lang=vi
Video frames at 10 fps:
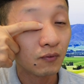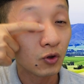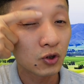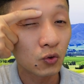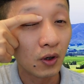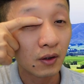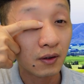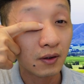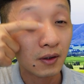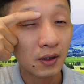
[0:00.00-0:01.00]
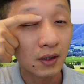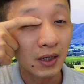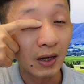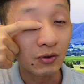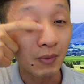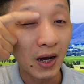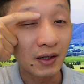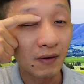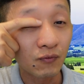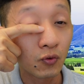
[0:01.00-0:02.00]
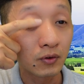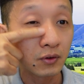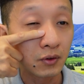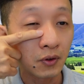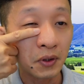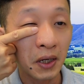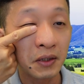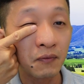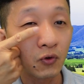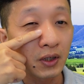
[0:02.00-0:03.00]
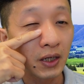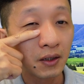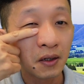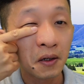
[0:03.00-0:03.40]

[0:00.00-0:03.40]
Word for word: vuốt xuống làm từ 3 năm phút rồi đây thì vuốt lên